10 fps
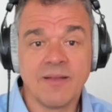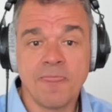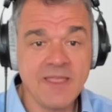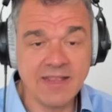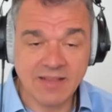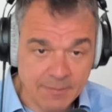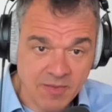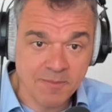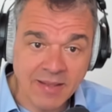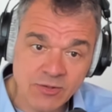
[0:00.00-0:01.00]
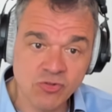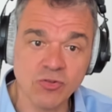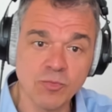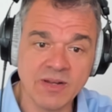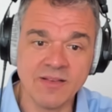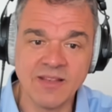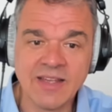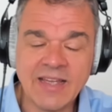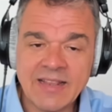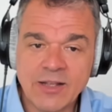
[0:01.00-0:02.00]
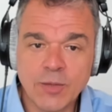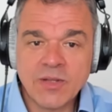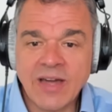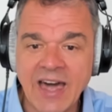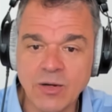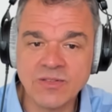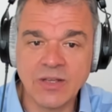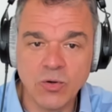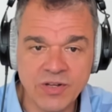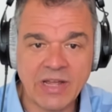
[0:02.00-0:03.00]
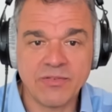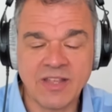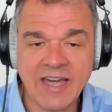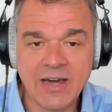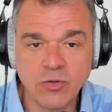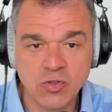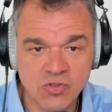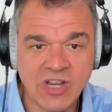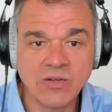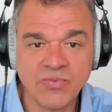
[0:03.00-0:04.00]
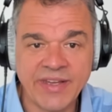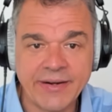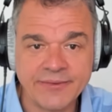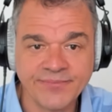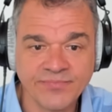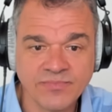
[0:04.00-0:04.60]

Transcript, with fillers: Nee, da gibt es Menschen übrigens, die kommen nach Hause, hocken auf die Couch und schauen fern.